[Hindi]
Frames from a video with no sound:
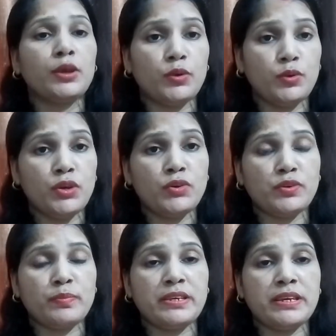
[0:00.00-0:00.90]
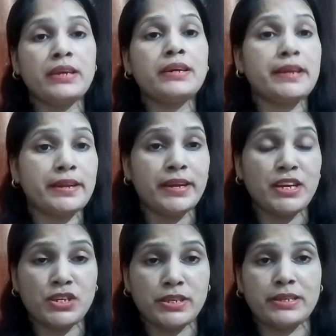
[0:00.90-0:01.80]
क्योंकि उसमें से
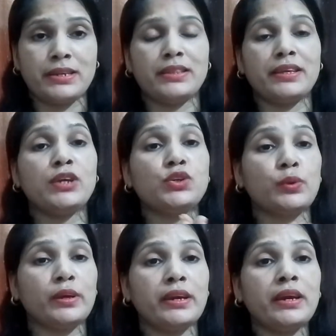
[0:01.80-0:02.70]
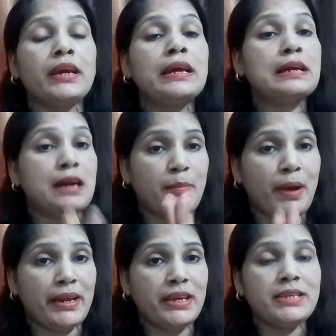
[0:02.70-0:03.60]
रेडिएशन निकलती है जो कि
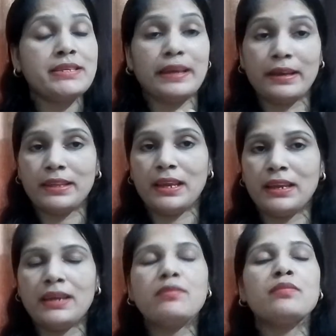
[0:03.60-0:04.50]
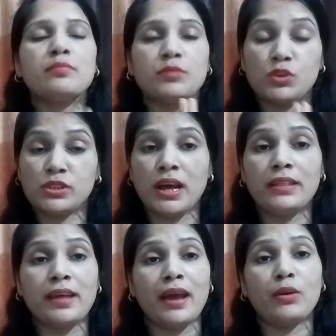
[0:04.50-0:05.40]
हमारी सेहत के लिए
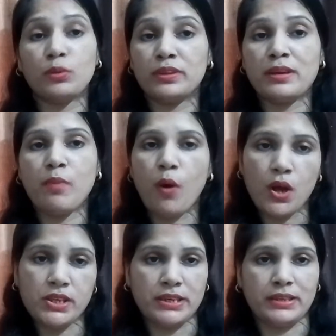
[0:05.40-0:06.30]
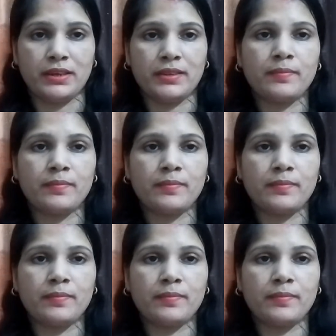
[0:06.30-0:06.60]
नुकसानदायक होती है बहुत ज़्यादा